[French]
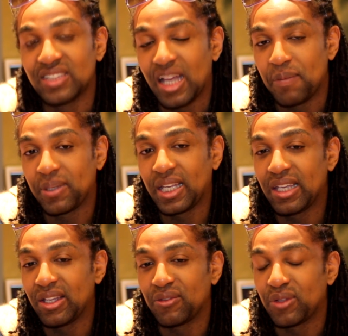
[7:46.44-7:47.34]

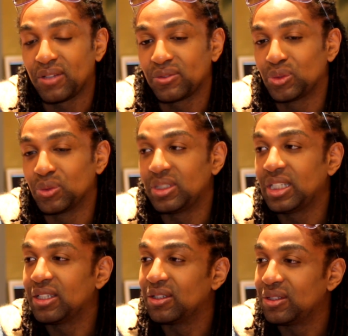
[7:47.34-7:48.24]
après avoir
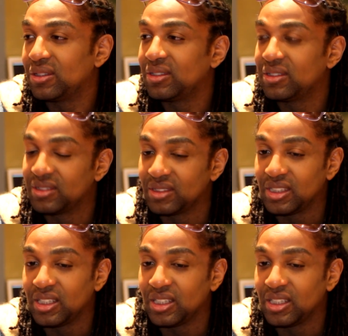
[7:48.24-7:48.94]
tourné mhm.